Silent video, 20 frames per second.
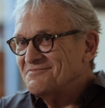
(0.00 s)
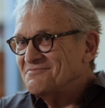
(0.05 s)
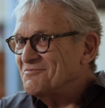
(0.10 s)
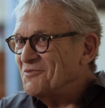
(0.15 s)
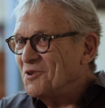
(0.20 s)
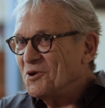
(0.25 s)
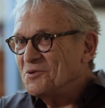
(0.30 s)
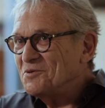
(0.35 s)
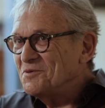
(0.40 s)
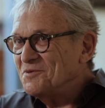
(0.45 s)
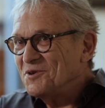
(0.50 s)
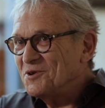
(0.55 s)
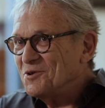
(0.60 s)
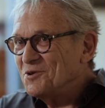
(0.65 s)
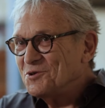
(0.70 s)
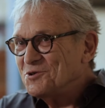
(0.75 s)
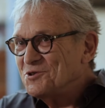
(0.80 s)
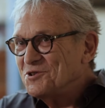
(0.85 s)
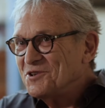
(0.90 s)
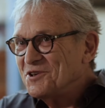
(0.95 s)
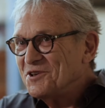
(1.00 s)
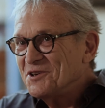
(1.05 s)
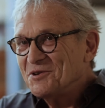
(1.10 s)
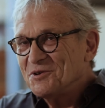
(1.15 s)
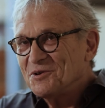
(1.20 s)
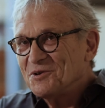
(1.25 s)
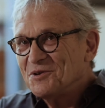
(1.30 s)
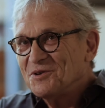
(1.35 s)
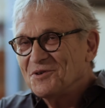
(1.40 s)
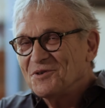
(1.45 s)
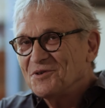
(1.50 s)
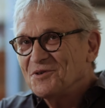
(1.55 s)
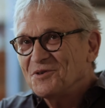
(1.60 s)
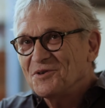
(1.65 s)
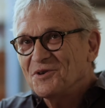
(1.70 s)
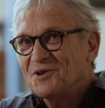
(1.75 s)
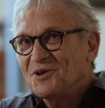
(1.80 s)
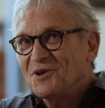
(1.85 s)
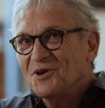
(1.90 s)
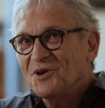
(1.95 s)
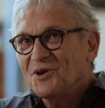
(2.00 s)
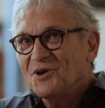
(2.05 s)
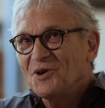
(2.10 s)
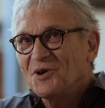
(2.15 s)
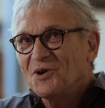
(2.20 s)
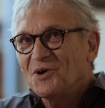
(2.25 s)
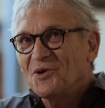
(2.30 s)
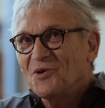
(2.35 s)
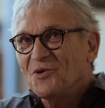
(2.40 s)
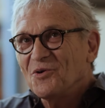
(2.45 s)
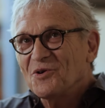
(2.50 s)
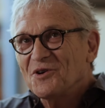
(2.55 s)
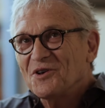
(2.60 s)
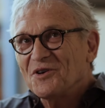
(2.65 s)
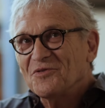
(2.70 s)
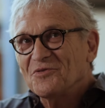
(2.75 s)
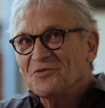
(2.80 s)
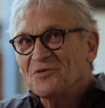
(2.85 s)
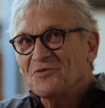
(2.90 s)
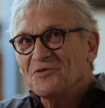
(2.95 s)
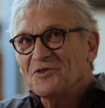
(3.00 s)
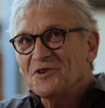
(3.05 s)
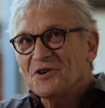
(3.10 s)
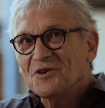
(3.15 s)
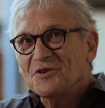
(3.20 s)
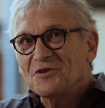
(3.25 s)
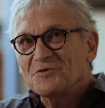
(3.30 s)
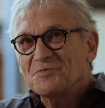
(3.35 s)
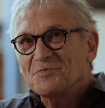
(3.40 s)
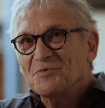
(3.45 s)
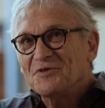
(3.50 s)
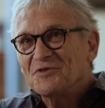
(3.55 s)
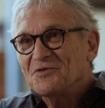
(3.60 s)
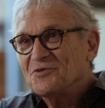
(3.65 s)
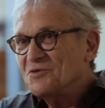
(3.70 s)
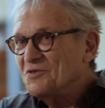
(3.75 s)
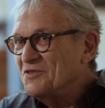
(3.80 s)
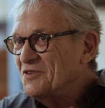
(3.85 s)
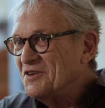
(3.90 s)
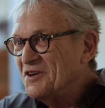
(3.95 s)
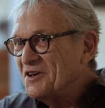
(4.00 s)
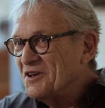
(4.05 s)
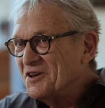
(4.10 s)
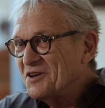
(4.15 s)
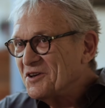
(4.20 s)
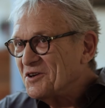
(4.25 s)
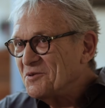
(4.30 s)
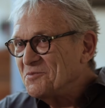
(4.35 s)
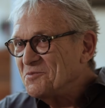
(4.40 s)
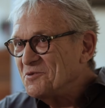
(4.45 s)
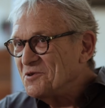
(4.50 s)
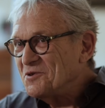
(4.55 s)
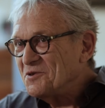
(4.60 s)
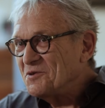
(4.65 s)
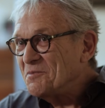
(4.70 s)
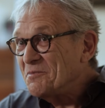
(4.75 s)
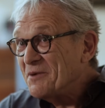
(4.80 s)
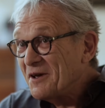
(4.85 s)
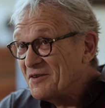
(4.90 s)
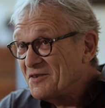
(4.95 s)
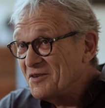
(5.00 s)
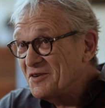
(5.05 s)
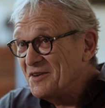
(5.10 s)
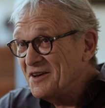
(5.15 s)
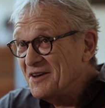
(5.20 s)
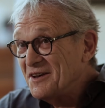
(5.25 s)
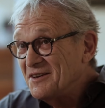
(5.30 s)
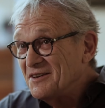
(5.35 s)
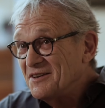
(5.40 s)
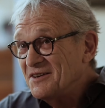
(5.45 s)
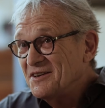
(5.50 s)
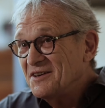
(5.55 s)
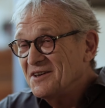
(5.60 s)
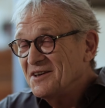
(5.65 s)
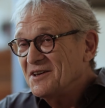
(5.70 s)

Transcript: Non, non, non, je n'ai euh, aucun souvenir que je puisse considérer comme personnel